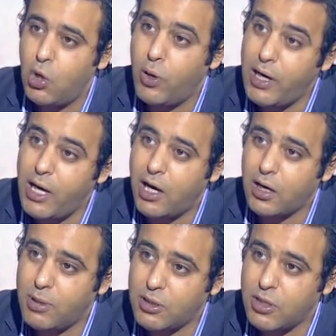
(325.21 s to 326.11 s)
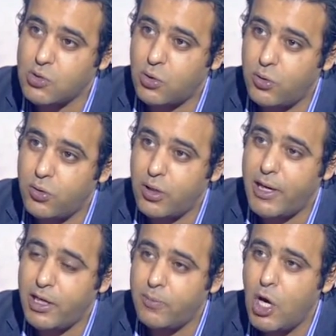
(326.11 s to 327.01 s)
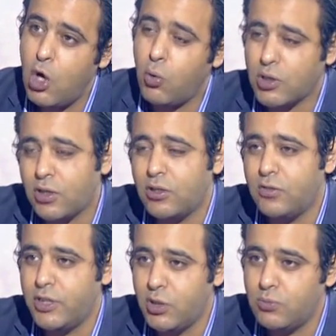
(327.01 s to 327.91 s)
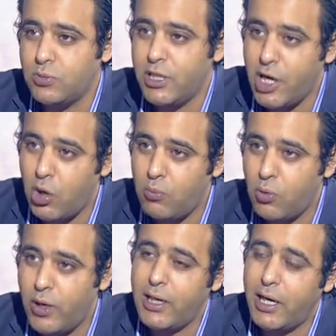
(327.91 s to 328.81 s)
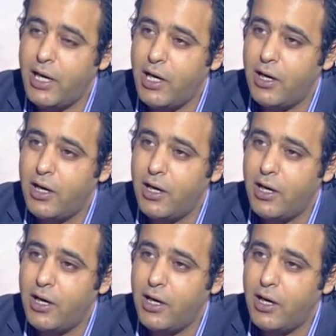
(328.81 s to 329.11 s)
وإلا حربتك صخور جبالهم واتقي فيهم دينهم وإلا